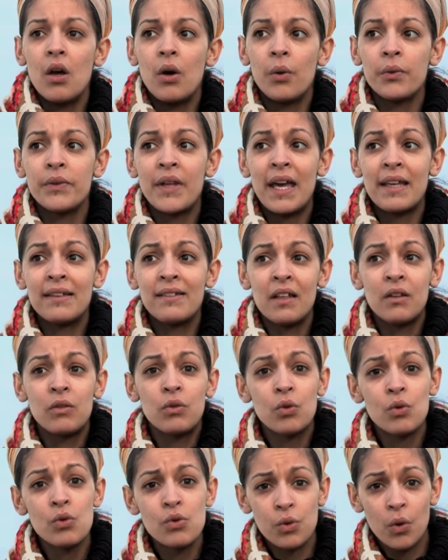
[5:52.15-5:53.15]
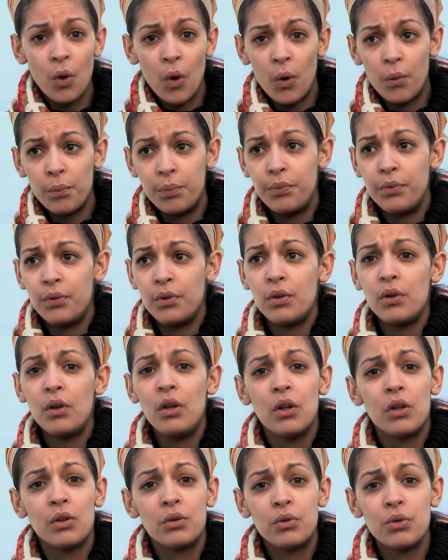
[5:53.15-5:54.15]
on a été tous corrompus,
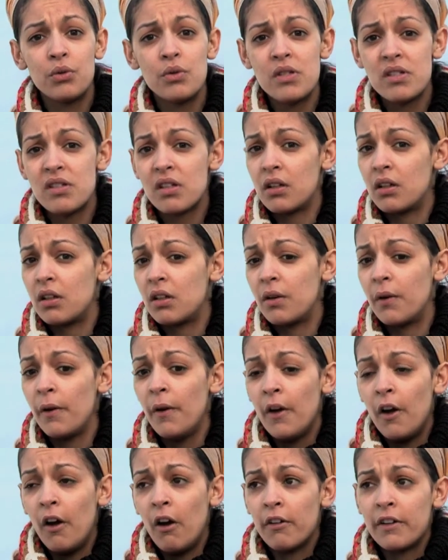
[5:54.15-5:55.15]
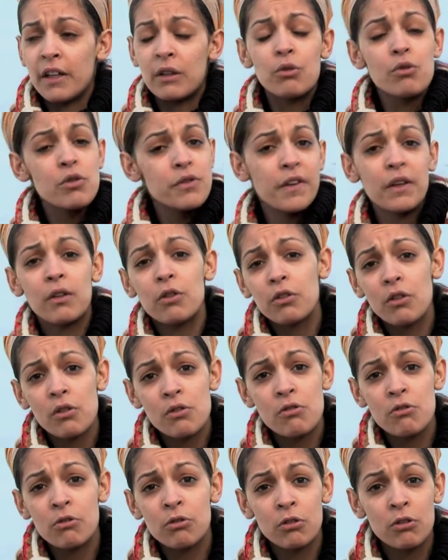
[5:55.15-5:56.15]
euh, tous, euh, on a tous vécu
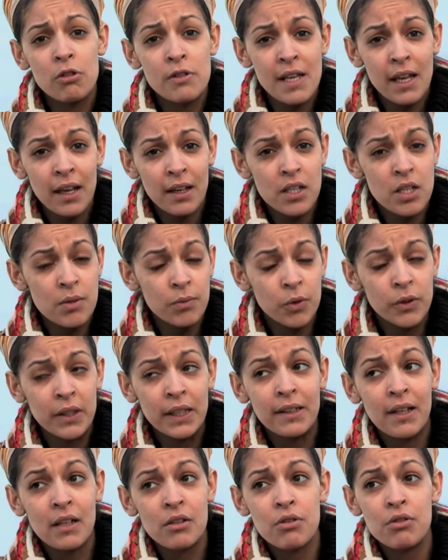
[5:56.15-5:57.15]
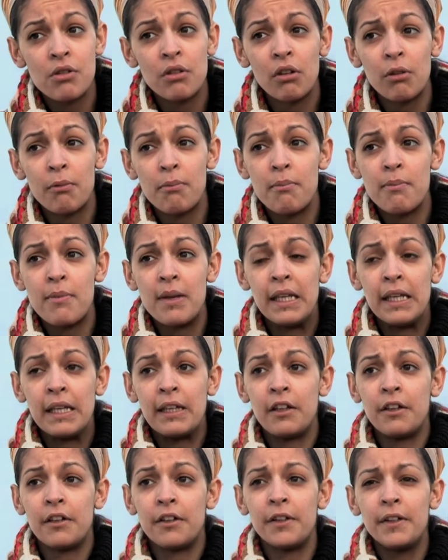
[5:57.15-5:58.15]
dans, un régime de dictature, mais
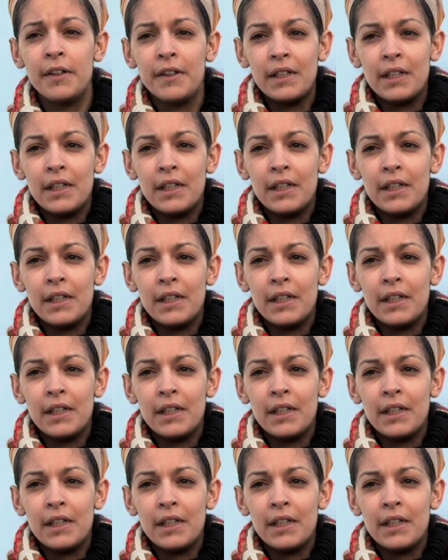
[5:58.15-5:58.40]
il